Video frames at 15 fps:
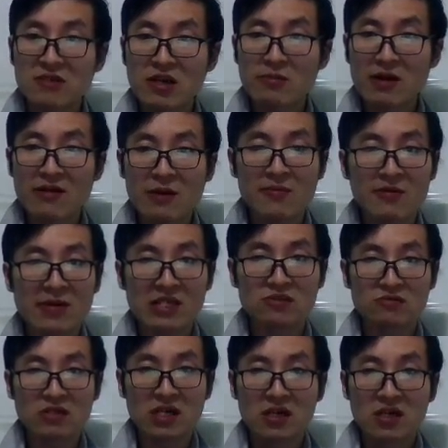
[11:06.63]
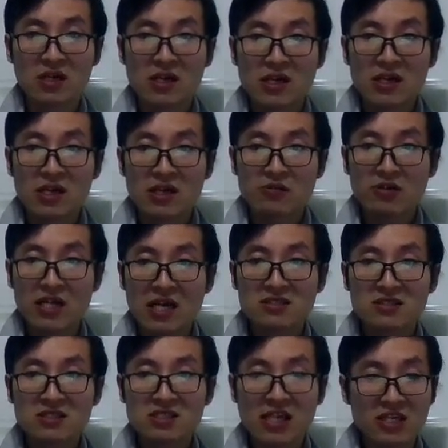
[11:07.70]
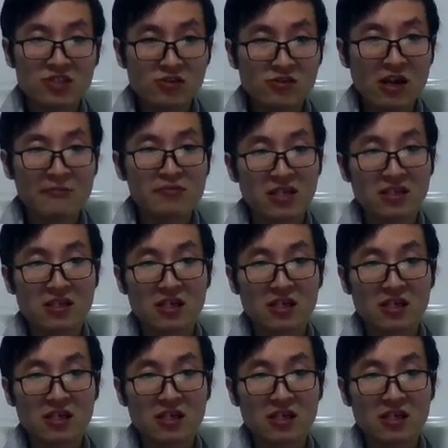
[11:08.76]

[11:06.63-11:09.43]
办法被满足的，因为它它就要不停的。